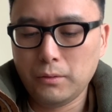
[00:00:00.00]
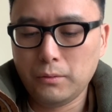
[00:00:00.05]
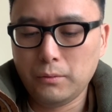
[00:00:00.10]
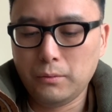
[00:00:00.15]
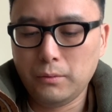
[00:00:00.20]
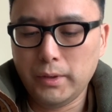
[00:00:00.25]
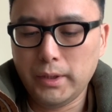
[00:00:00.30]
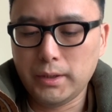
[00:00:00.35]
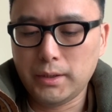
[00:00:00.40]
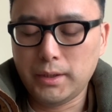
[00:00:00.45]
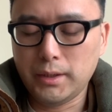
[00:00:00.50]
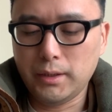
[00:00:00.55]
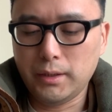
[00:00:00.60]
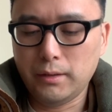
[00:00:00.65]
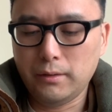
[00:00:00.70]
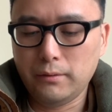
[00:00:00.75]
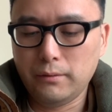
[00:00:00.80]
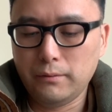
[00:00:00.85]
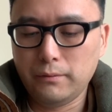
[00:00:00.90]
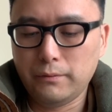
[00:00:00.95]
未
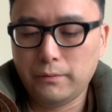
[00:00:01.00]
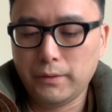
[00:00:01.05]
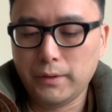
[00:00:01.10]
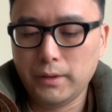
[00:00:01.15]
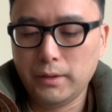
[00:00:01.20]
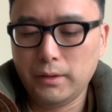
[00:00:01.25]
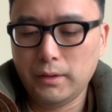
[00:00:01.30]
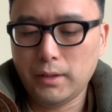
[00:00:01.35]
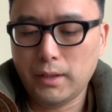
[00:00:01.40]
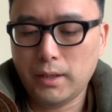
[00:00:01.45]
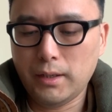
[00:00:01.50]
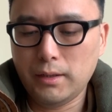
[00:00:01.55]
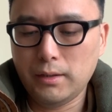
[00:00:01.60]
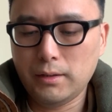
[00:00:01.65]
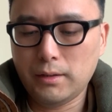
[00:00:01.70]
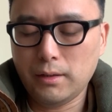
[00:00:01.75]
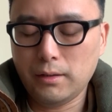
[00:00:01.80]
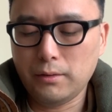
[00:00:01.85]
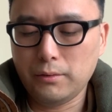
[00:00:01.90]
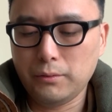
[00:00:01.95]
见坟，安
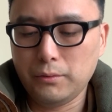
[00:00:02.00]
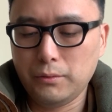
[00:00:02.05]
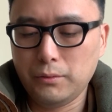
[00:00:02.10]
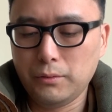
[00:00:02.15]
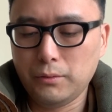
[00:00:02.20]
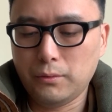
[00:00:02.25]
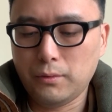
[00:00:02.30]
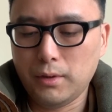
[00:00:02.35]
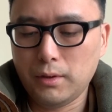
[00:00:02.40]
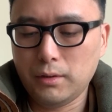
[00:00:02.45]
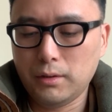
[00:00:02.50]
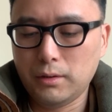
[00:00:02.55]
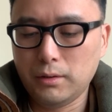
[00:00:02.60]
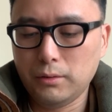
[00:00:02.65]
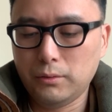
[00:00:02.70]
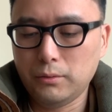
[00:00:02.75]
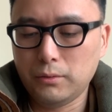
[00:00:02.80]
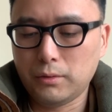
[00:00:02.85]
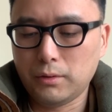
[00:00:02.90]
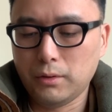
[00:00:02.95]
葬于黄河
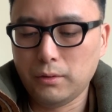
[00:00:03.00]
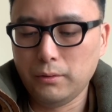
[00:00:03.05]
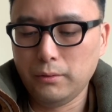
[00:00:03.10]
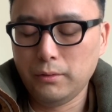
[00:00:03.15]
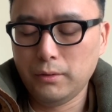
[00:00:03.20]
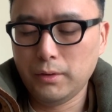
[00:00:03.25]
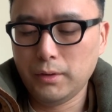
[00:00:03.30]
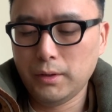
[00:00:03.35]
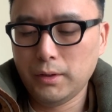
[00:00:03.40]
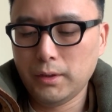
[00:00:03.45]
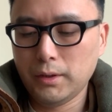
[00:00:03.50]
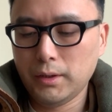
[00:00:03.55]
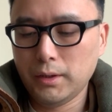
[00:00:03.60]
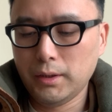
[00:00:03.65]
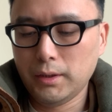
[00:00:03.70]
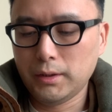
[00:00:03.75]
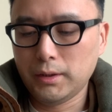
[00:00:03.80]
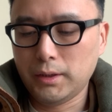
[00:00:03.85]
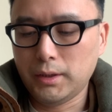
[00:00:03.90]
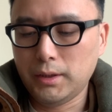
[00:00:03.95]
渡口。
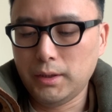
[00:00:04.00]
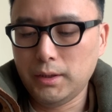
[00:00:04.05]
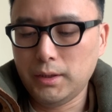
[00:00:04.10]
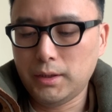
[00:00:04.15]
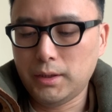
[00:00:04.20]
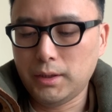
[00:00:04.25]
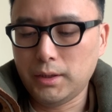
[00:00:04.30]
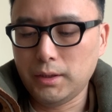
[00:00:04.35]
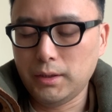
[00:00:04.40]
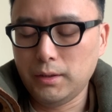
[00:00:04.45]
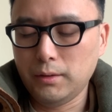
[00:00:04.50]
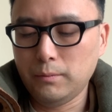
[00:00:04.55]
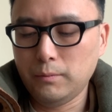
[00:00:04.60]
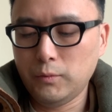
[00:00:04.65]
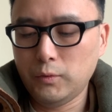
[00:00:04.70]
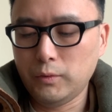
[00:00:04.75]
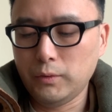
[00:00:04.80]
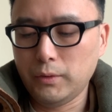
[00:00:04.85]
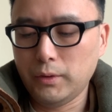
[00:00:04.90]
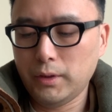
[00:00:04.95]
题其
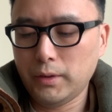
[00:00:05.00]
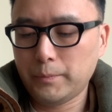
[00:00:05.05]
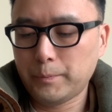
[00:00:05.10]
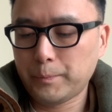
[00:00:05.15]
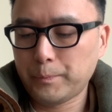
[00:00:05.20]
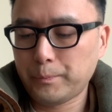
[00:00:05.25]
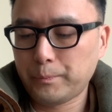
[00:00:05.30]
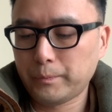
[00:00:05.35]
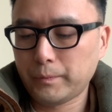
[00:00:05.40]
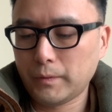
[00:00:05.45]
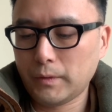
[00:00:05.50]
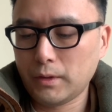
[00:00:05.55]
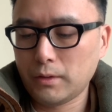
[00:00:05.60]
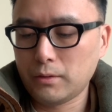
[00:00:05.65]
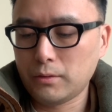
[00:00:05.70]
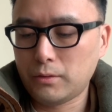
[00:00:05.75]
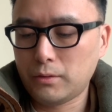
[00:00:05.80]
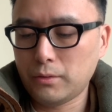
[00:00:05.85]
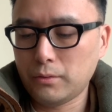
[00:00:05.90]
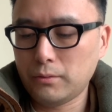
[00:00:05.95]
墓
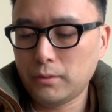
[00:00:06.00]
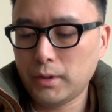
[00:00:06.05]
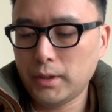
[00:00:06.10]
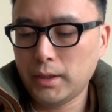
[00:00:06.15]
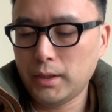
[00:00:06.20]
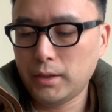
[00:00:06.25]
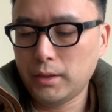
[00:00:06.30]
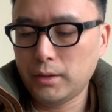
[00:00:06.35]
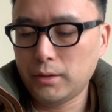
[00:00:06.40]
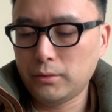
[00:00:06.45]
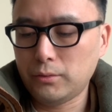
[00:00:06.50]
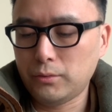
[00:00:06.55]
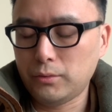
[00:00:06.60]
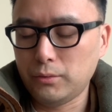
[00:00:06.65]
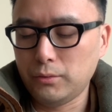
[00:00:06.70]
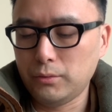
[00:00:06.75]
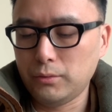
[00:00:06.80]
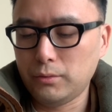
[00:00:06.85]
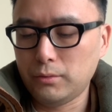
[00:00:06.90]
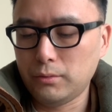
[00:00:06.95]
曰：“忠烈
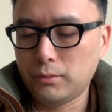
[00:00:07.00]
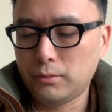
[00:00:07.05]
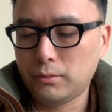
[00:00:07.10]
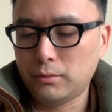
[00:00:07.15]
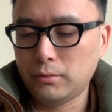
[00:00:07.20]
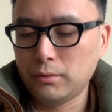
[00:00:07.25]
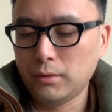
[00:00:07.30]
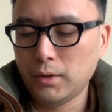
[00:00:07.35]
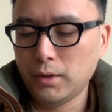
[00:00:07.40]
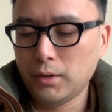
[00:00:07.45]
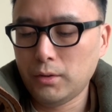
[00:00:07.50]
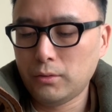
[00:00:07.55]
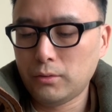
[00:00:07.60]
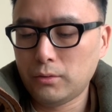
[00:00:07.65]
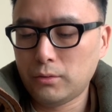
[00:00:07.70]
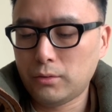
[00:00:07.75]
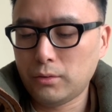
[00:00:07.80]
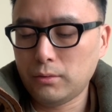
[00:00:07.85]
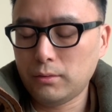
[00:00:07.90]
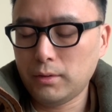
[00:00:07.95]
举，
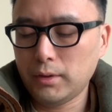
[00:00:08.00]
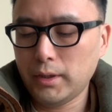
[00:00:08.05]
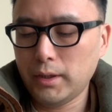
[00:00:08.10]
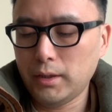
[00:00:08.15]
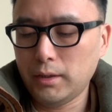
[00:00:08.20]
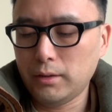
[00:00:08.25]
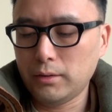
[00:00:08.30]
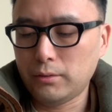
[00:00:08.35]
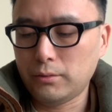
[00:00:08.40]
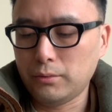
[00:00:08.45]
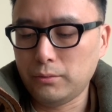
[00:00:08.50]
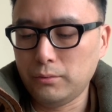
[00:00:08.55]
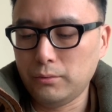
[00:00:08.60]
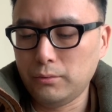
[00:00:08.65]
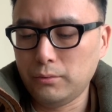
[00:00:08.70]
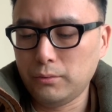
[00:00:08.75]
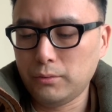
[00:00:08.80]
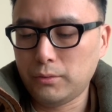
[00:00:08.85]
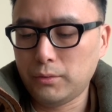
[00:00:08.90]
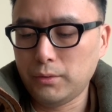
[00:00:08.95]
忠烈祖
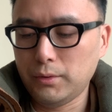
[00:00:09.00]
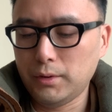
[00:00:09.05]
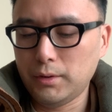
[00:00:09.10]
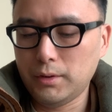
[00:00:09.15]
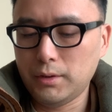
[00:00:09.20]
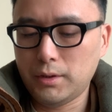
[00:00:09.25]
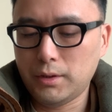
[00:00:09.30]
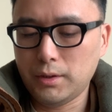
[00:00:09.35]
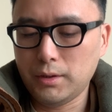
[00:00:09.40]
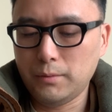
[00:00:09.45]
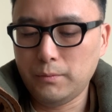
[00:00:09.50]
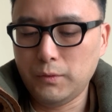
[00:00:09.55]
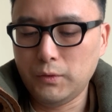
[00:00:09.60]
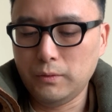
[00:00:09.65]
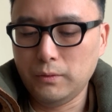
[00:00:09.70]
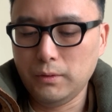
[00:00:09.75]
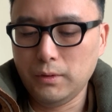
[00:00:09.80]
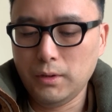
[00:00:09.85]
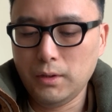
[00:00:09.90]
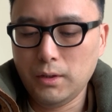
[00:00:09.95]
君之
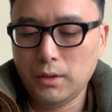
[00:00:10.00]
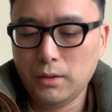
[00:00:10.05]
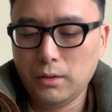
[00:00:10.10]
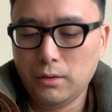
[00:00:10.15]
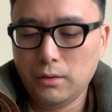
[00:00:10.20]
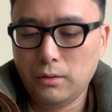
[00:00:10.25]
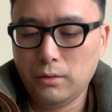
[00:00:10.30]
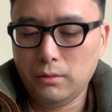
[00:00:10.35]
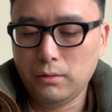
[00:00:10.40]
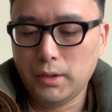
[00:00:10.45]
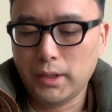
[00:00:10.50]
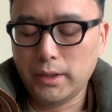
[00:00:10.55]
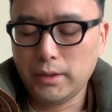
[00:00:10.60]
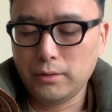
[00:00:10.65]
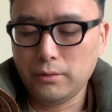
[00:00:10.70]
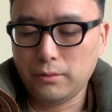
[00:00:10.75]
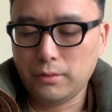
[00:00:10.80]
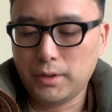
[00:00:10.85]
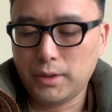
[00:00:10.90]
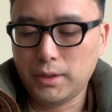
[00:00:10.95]
墓。”后人
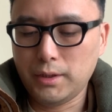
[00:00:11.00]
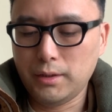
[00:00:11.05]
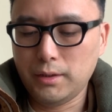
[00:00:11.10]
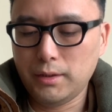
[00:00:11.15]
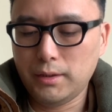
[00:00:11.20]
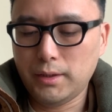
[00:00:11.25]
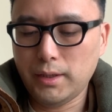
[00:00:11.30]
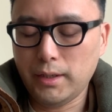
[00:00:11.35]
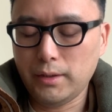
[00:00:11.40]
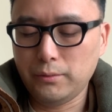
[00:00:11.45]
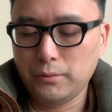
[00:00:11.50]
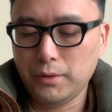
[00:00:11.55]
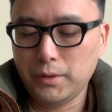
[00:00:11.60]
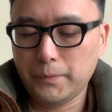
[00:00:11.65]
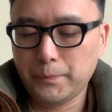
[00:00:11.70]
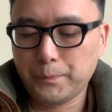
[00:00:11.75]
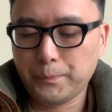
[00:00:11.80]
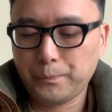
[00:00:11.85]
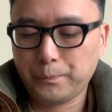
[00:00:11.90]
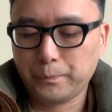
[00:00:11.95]
有诗赞
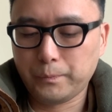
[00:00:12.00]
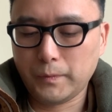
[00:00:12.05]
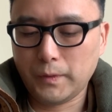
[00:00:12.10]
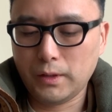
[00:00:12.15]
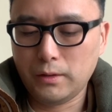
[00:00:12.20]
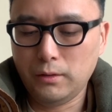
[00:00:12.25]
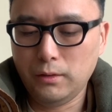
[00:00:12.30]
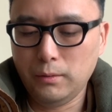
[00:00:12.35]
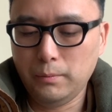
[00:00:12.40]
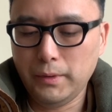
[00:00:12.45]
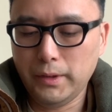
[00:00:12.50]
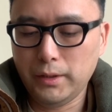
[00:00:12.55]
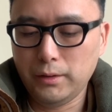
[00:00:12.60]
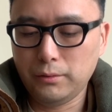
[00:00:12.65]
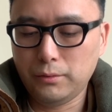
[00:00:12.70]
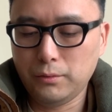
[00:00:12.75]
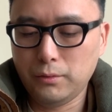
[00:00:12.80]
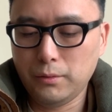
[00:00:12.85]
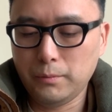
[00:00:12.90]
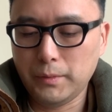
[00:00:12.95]
曰：“河北
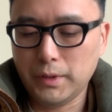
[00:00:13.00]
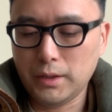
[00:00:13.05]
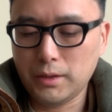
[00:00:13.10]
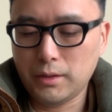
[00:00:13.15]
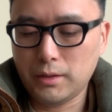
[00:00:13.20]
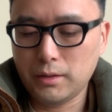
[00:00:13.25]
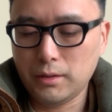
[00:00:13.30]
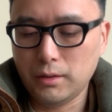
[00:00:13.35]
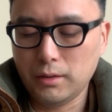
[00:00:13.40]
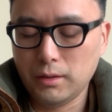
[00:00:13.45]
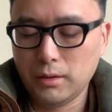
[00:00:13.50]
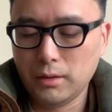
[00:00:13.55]
多名士，